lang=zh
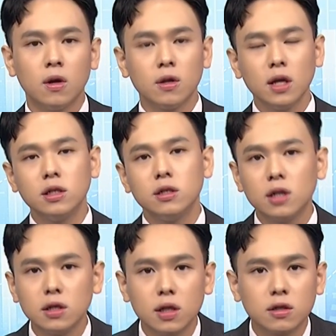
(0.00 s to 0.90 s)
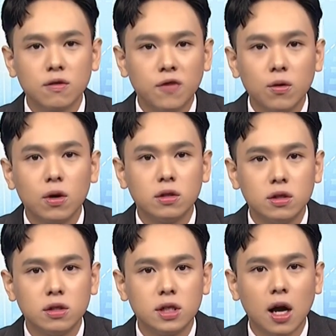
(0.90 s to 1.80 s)
那其实，在这样的氛围
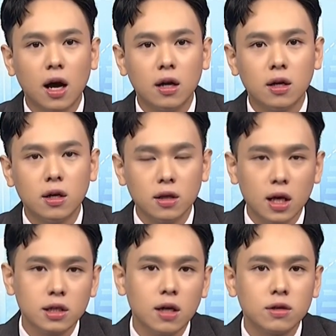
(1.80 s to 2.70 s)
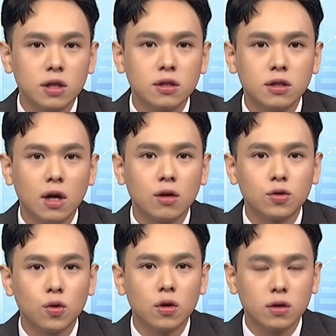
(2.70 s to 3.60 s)
之下，大家要先知道
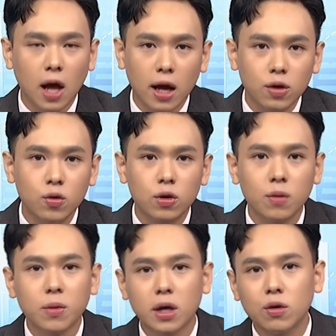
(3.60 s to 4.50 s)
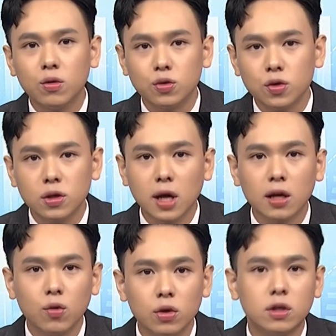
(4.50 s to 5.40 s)
说台股跟美股最大
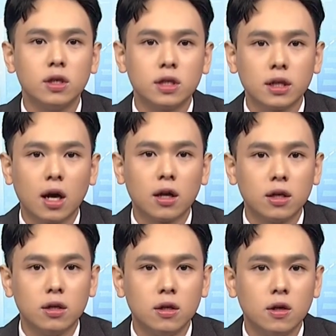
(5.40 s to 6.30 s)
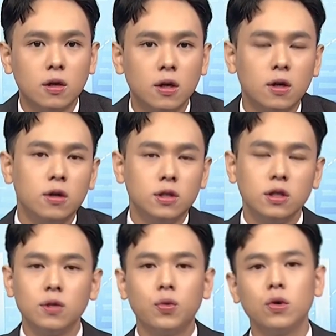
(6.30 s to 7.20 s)
的问题在哪里。其
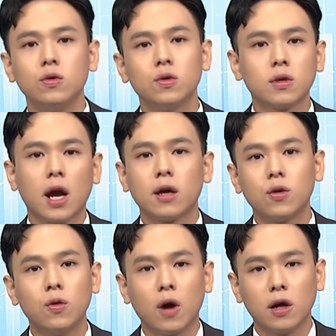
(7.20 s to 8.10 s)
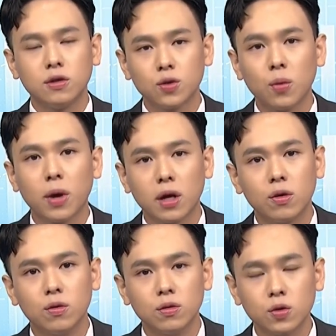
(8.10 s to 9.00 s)
实，不论说台股还是说美
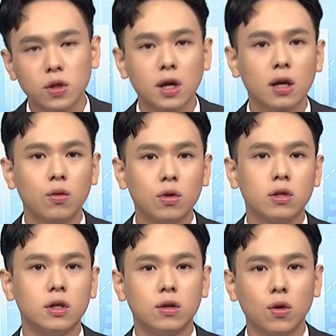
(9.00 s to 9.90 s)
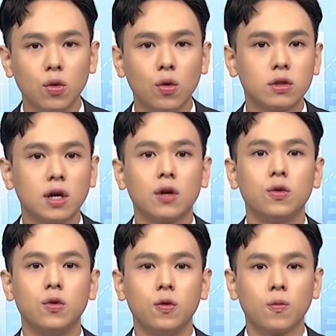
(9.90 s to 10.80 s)
股，最大的问题都落在
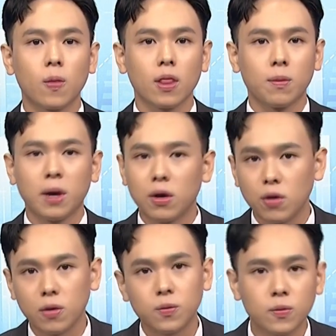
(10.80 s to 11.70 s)
于美元。